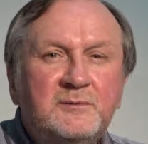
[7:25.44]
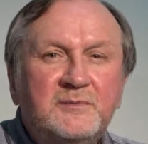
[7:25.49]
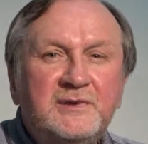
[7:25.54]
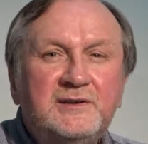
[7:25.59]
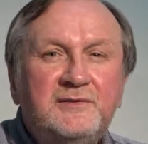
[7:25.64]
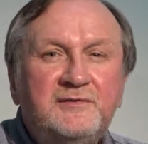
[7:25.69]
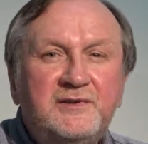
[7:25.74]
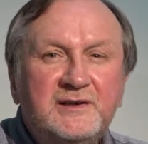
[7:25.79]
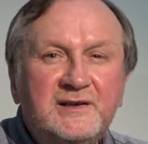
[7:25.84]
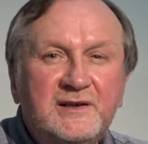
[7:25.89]

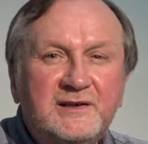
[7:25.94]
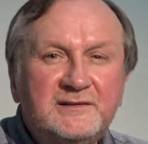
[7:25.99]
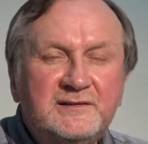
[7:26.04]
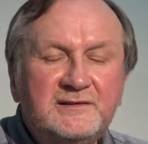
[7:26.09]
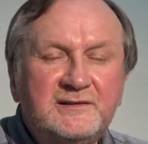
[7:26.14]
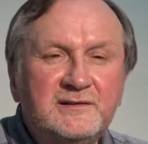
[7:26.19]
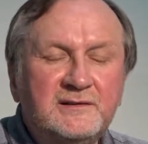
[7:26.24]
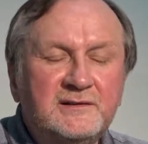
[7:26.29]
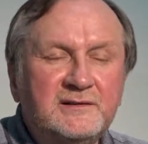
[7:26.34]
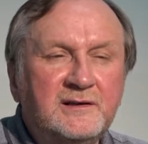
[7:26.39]

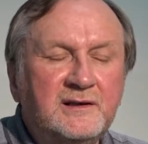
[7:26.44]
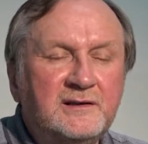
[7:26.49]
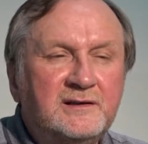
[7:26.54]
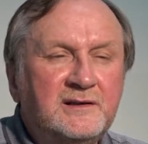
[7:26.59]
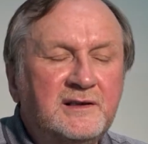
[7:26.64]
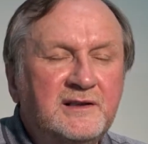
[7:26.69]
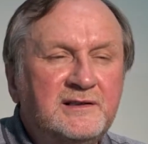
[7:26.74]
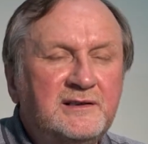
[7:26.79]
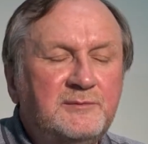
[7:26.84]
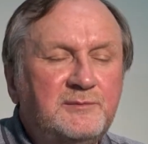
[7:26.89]
модификации
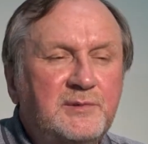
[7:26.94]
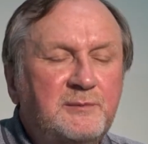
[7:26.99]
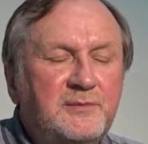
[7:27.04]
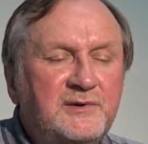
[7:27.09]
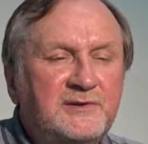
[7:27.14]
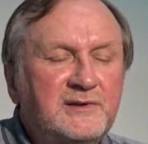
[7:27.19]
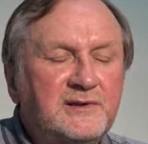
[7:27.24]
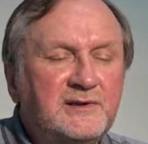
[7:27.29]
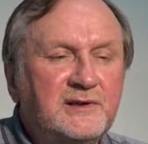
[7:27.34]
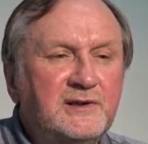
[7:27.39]
окраски
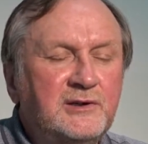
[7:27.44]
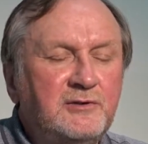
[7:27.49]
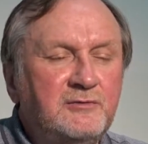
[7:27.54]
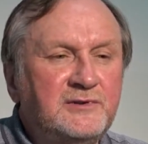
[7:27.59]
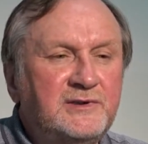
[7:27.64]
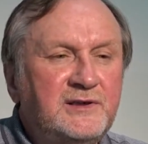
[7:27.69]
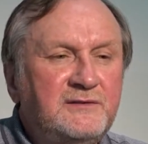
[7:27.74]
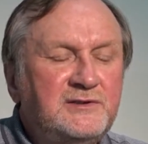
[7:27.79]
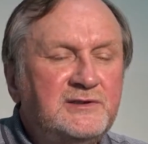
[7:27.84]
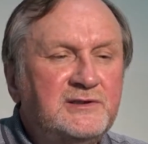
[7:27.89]
Папа-Николау
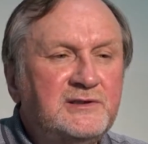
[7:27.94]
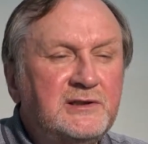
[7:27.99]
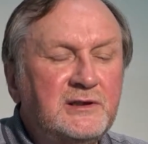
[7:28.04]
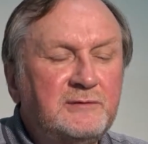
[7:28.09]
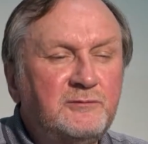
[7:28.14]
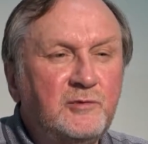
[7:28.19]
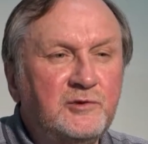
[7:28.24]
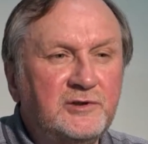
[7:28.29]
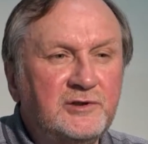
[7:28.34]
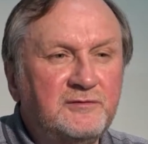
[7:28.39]
зависит
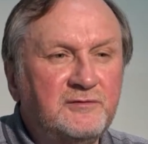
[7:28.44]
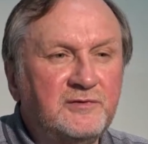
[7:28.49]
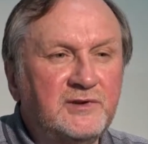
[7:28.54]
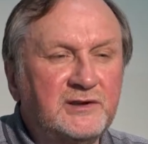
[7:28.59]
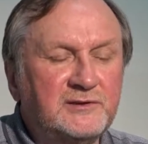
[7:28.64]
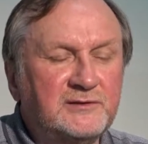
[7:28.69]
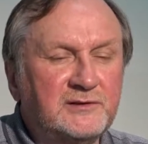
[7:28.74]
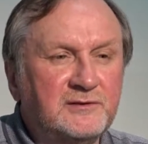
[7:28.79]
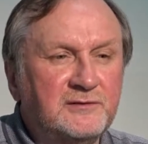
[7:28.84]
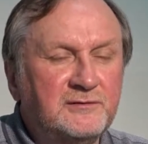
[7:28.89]
от многих
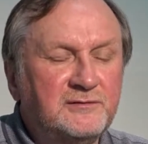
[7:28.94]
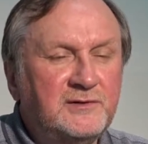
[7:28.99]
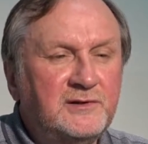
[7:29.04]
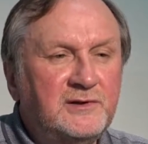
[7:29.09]
факторов,